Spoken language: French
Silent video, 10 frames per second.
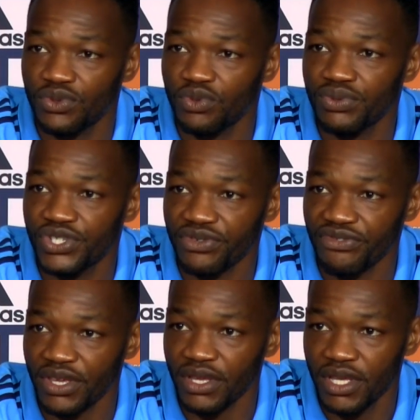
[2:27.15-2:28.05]
depuis
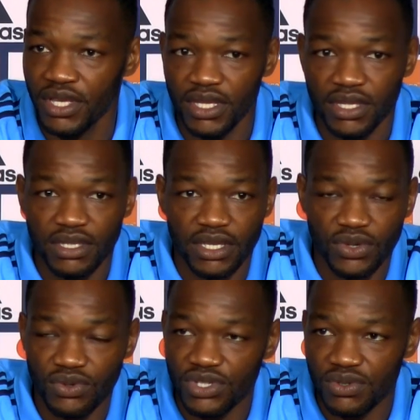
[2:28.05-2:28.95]
janvier, il n'y a
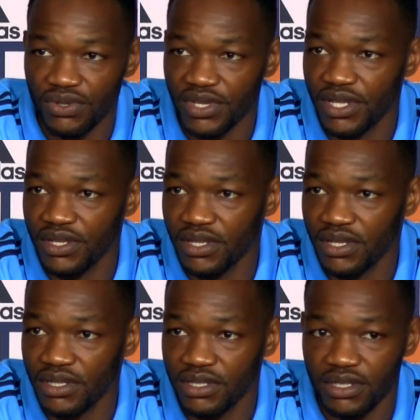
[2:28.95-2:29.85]
que des joueurs de
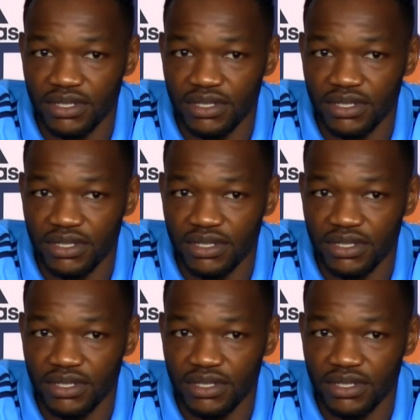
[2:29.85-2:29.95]
qualité,